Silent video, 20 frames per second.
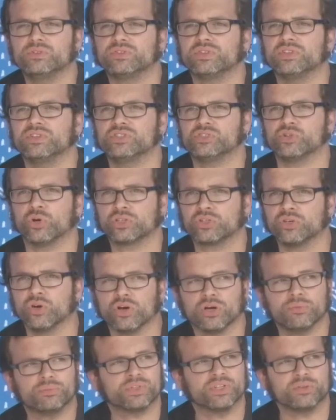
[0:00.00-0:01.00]
c'est des gens qui
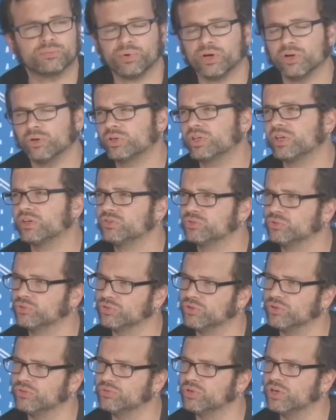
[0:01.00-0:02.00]
n'auraient peut-être pas l'occasion
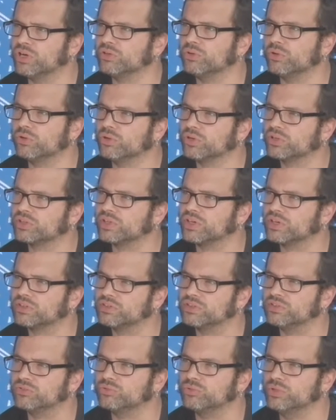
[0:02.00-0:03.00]
d'en voir dans leur
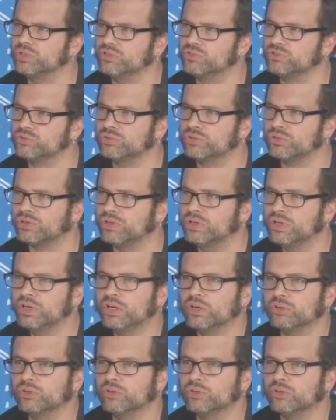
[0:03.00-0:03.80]
quartier tous les jours.